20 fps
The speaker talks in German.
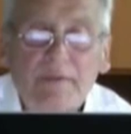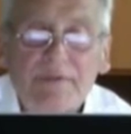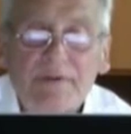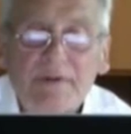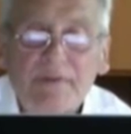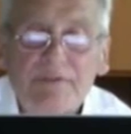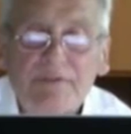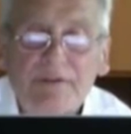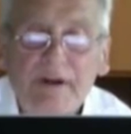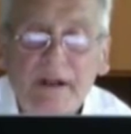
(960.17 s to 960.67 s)

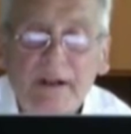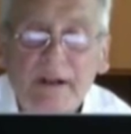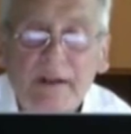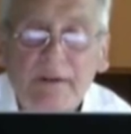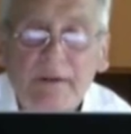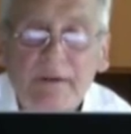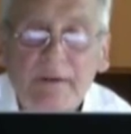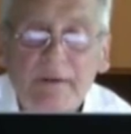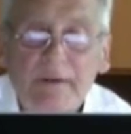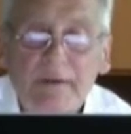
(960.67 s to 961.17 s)
zerfallen.
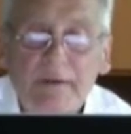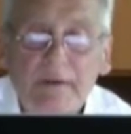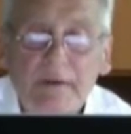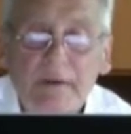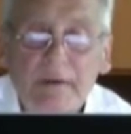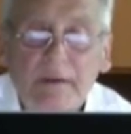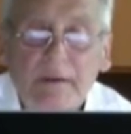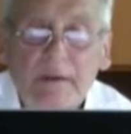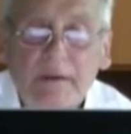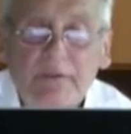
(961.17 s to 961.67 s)

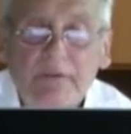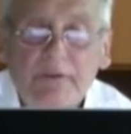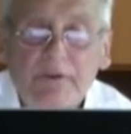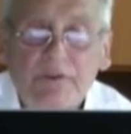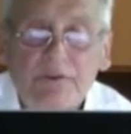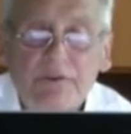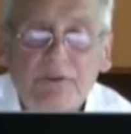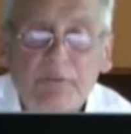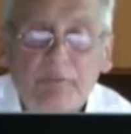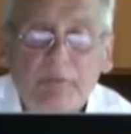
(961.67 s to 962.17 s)
Das
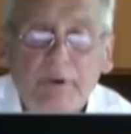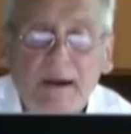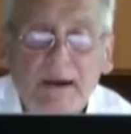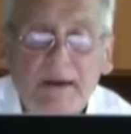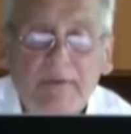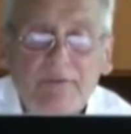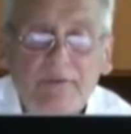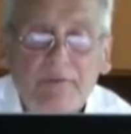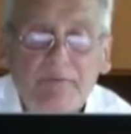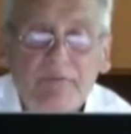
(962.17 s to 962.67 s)
geschieht
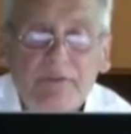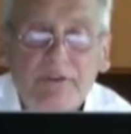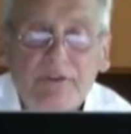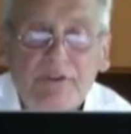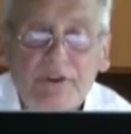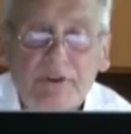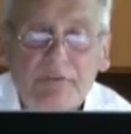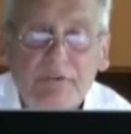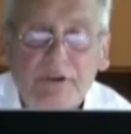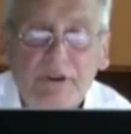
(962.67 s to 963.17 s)
bereits im
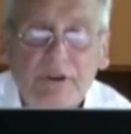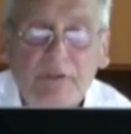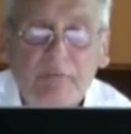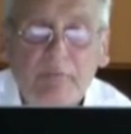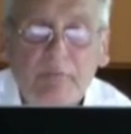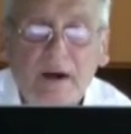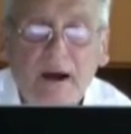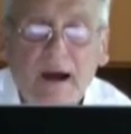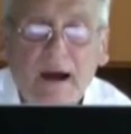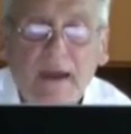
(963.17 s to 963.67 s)

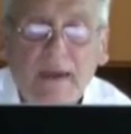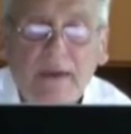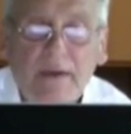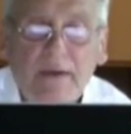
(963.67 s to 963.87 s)
wirtschaftlichen Bereich,